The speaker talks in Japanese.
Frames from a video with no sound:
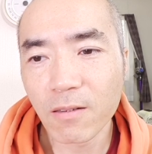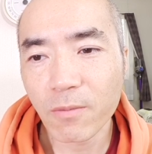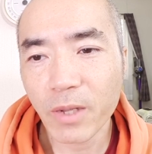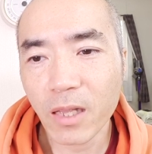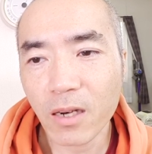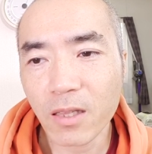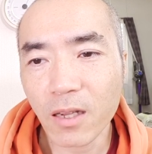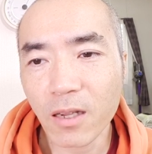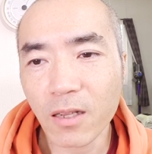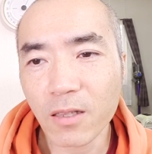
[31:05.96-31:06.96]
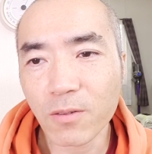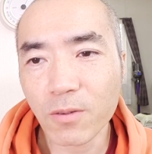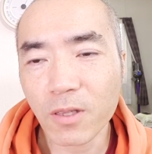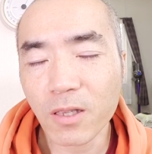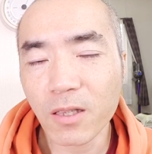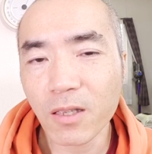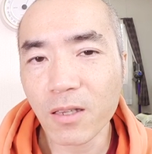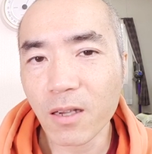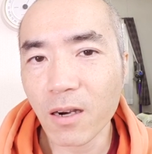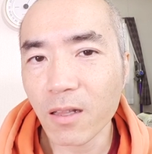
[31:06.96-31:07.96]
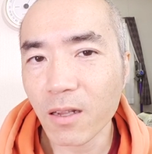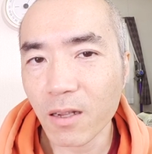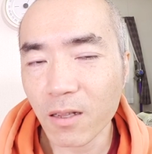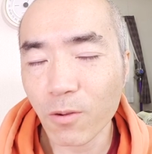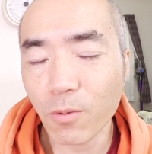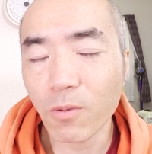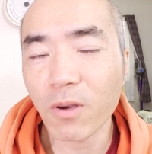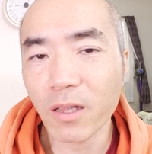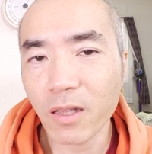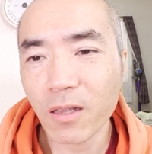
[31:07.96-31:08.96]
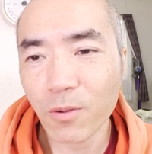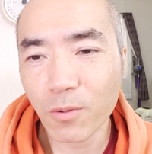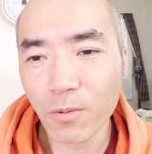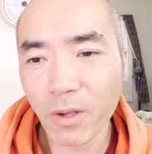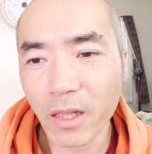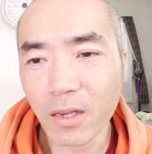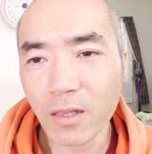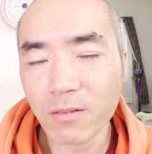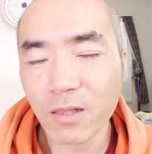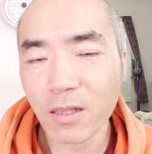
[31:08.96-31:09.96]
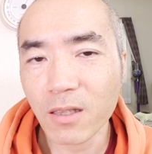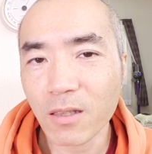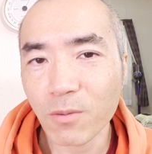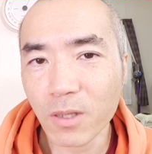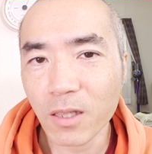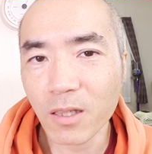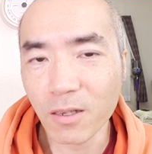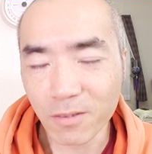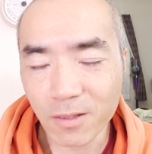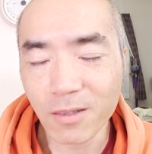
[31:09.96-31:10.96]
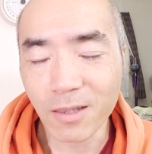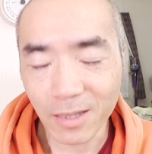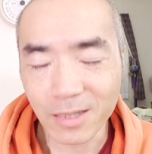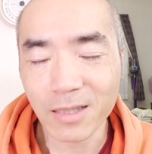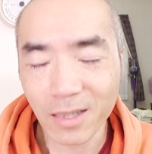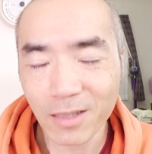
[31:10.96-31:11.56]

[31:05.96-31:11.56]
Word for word: まあ、やりたい時に体が心がね心がやりたくなった時にやるっていう形で